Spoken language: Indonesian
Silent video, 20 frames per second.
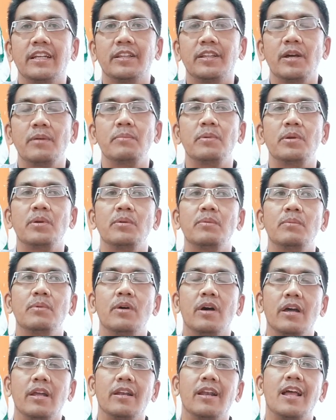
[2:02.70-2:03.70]
kita
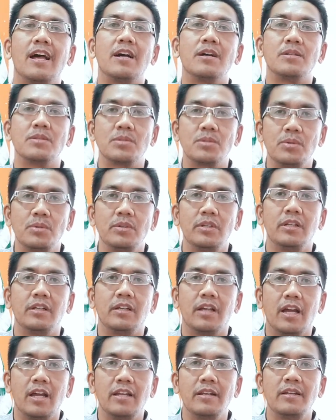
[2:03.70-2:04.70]
berhubungan langsung
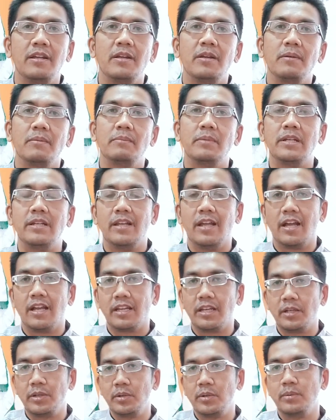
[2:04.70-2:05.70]
dengan benda
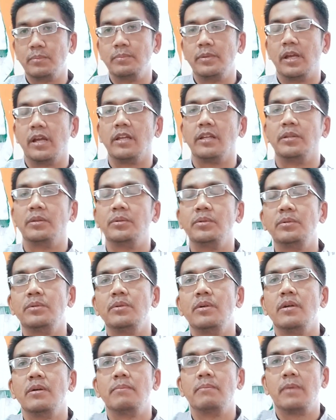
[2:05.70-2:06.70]
hidup
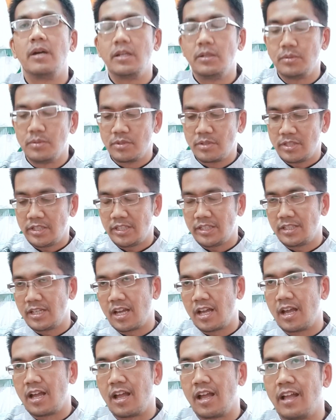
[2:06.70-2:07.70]
yaitu
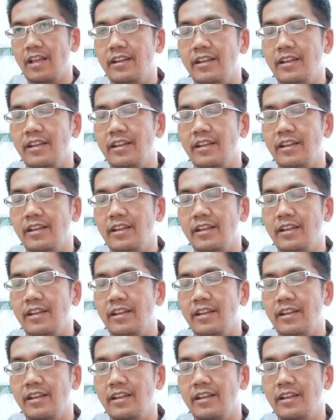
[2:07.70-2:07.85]
manusia.